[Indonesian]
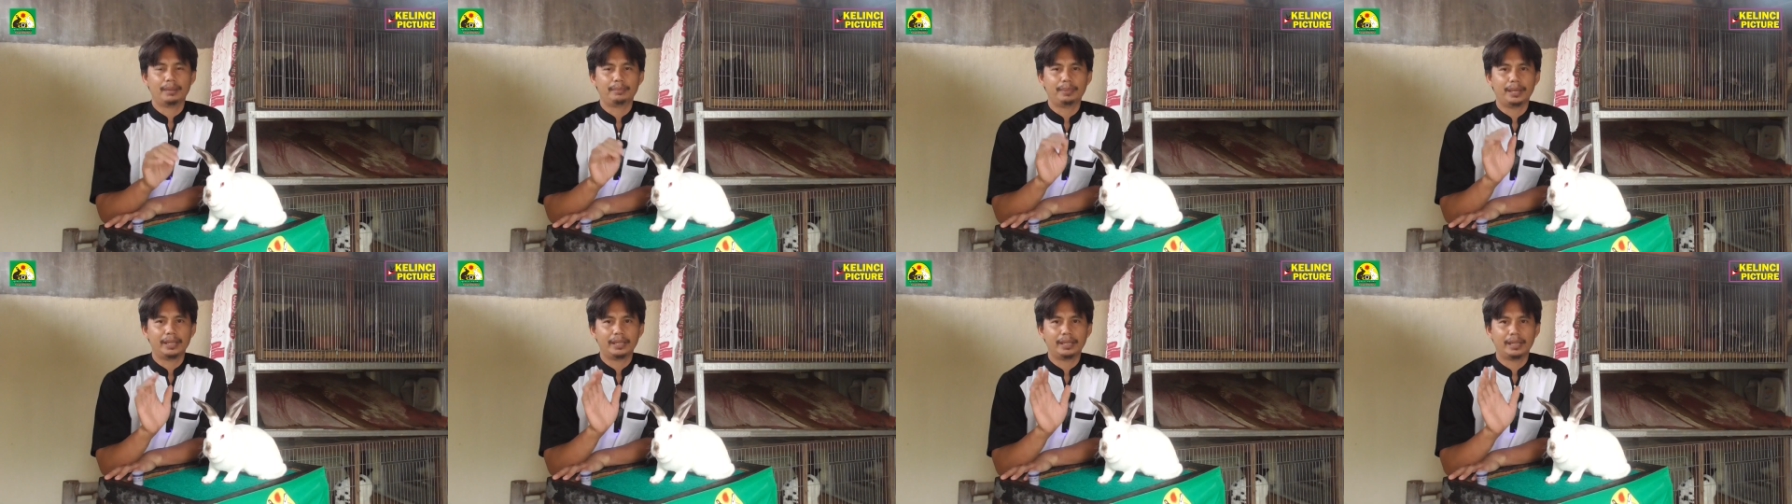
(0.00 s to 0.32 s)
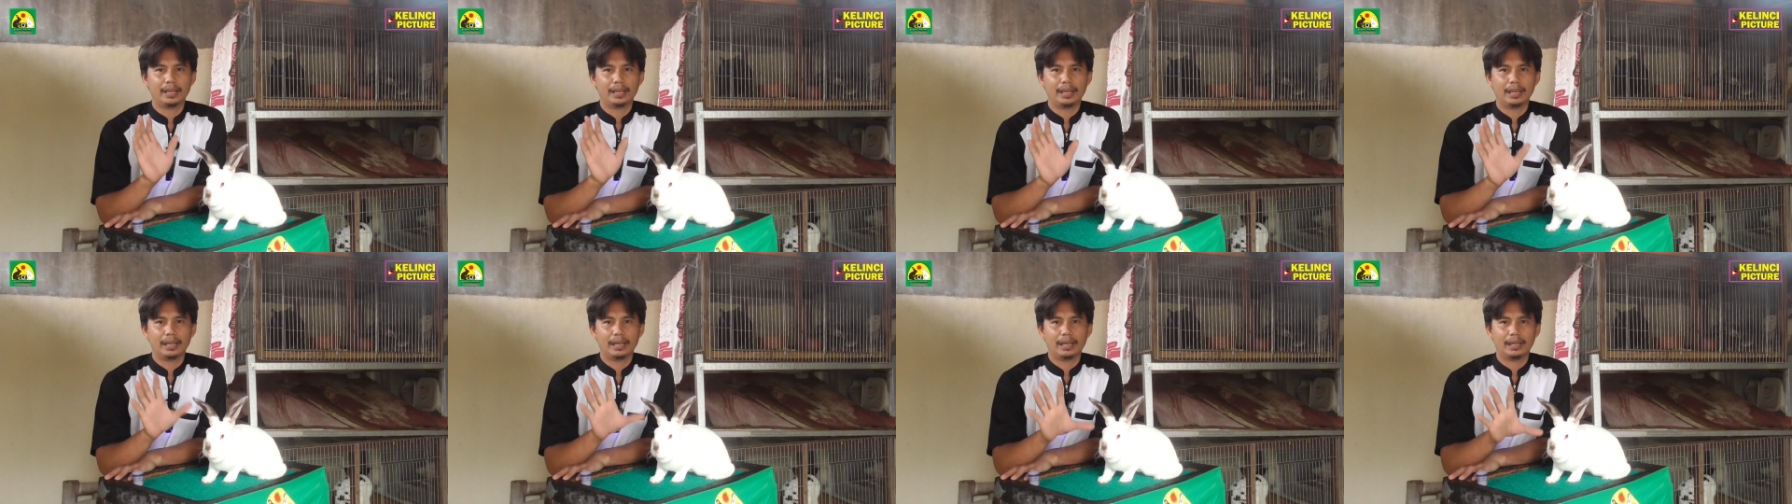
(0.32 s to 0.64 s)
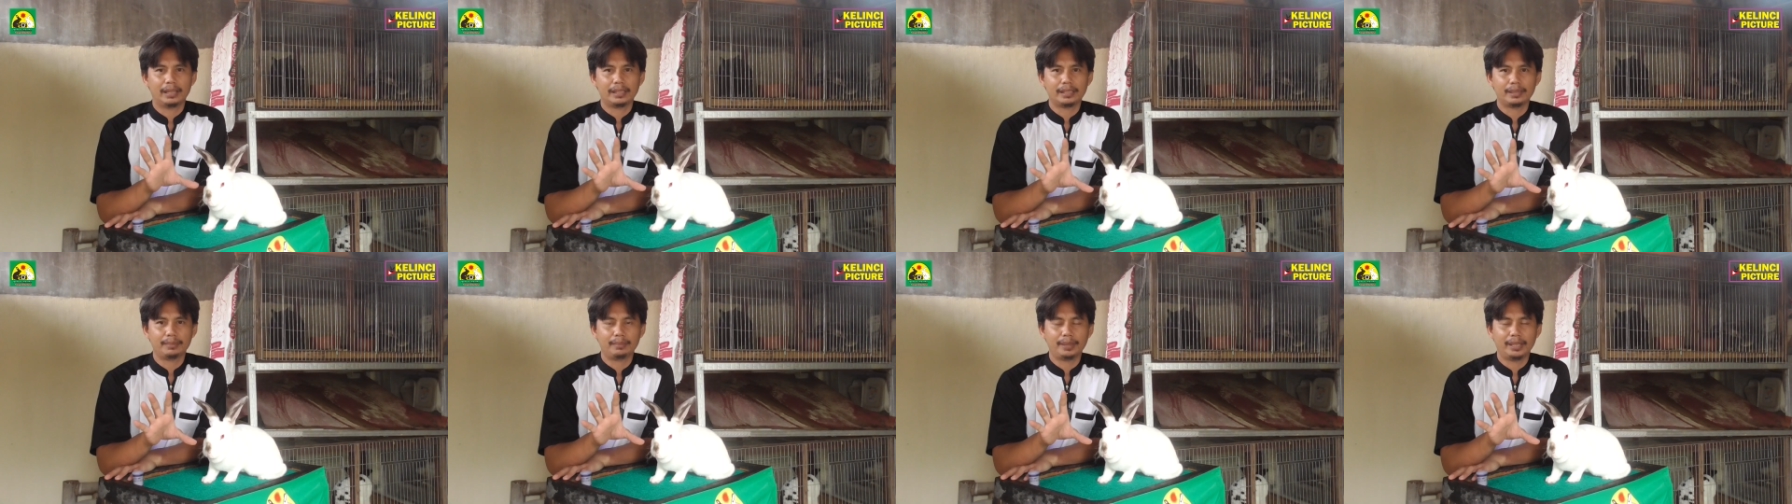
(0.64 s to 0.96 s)
Nah,
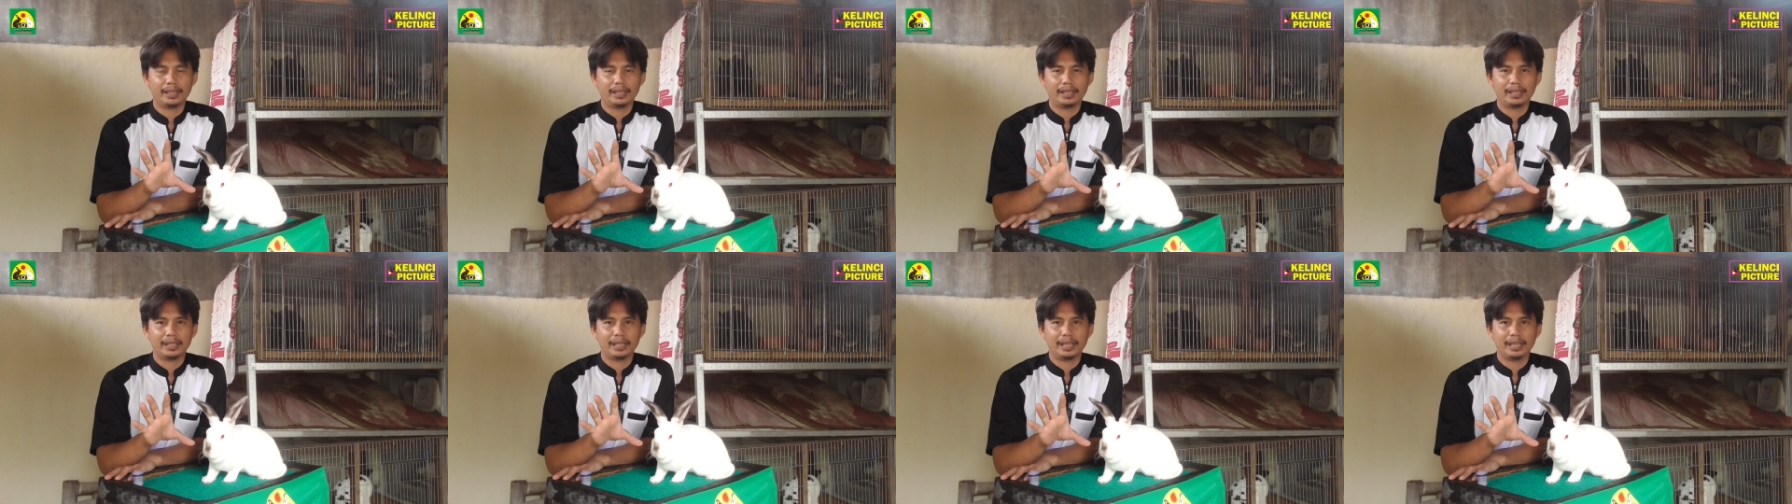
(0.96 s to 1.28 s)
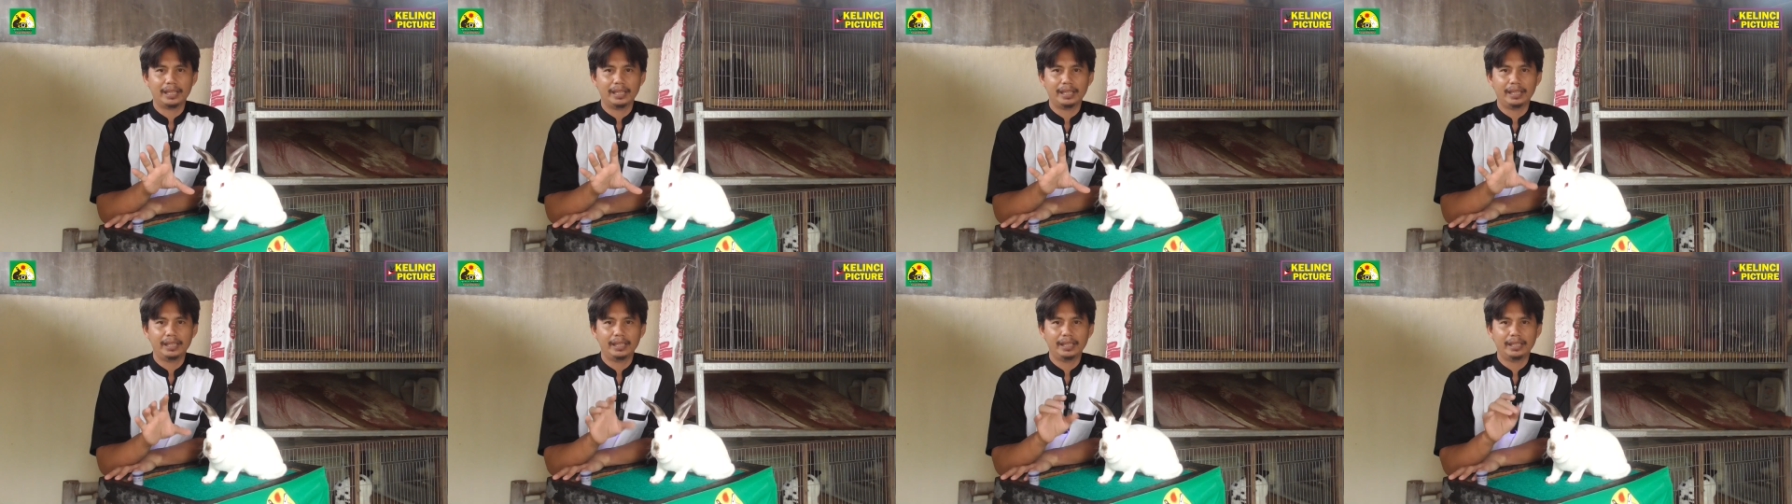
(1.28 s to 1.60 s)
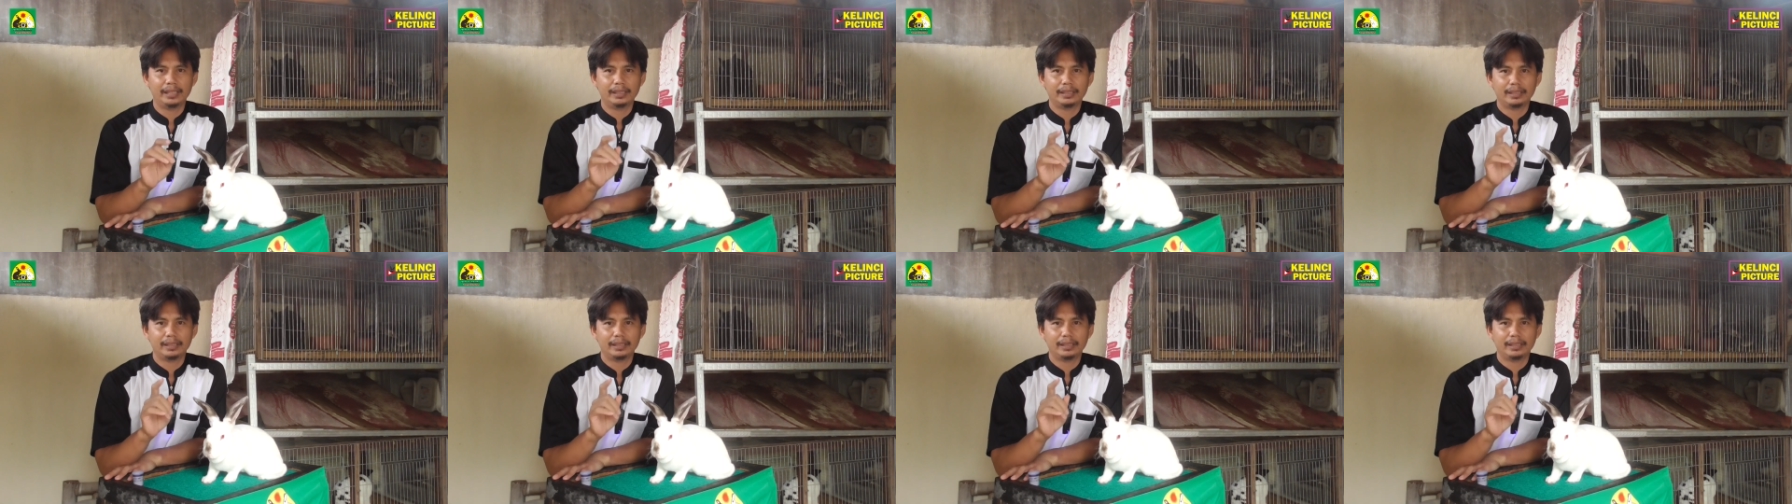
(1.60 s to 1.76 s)
pada kesempatan kali